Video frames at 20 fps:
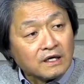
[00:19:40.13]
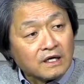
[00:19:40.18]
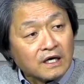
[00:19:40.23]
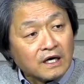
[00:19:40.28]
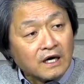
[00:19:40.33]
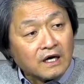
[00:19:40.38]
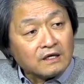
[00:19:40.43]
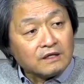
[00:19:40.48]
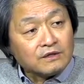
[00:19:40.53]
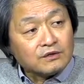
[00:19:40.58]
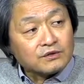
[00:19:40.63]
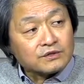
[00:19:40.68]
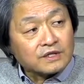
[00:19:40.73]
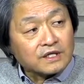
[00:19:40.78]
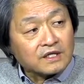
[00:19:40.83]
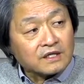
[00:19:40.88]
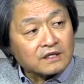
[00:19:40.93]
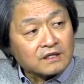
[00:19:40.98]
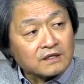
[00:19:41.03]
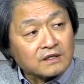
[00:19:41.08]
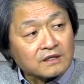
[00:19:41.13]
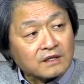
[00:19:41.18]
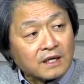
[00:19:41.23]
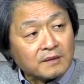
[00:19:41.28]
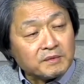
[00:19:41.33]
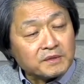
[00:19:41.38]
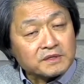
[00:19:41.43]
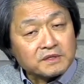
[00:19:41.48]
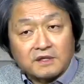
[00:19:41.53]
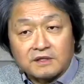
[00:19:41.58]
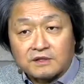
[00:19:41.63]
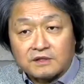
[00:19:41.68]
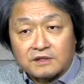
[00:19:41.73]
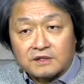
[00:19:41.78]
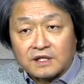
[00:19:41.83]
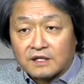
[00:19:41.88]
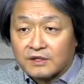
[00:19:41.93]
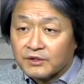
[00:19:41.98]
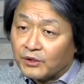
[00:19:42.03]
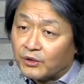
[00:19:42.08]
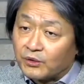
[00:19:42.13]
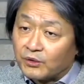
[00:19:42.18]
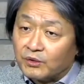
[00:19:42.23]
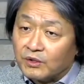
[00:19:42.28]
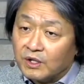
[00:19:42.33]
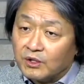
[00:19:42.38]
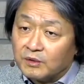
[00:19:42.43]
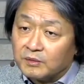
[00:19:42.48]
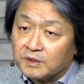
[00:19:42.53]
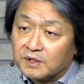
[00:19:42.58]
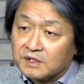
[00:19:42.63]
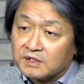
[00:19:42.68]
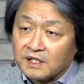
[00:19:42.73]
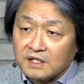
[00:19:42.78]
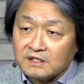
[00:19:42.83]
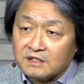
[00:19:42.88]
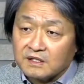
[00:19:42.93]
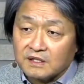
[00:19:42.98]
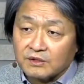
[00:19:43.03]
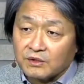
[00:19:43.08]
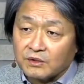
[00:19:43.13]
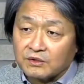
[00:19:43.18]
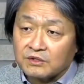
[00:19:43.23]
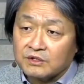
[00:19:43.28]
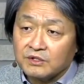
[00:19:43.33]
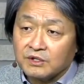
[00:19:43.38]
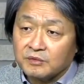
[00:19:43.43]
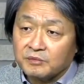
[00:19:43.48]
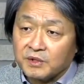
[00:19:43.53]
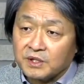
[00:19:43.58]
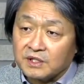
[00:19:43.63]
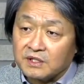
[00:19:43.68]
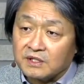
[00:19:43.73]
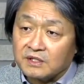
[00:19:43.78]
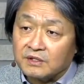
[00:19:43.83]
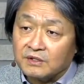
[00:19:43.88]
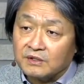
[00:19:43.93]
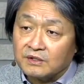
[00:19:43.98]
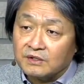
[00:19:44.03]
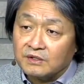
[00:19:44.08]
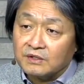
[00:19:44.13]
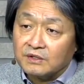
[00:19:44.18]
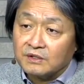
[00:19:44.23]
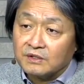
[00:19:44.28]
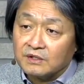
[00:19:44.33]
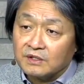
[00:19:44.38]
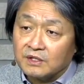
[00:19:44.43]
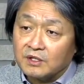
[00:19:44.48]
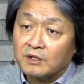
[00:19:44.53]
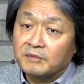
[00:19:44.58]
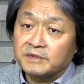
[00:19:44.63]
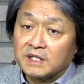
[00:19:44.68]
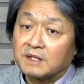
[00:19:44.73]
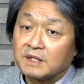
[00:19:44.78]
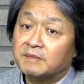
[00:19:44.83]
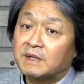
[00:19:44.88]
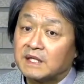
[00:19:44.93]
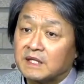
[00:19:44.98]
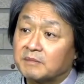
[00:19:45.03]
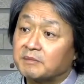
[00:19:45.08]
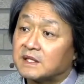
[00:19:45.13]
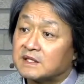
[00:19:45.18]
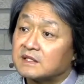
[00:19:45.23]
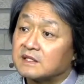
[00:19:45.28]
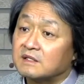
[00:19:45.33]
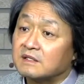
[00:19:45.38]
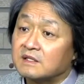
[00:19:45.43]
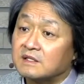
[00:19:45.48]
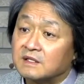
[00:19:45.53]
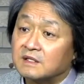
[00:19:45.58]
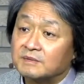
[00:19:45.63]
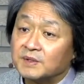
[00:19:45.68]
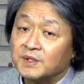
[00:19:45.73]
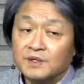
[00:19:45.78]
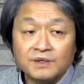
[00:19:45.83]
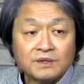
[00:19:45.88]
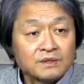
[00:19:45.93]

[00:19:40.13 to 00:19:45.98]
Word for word: 아이건 제가 가만 생각해도 제가 결혼한 것보다 제 인생에 더 큰 혁명인데요. 이걸 제가 만약 받아들인다면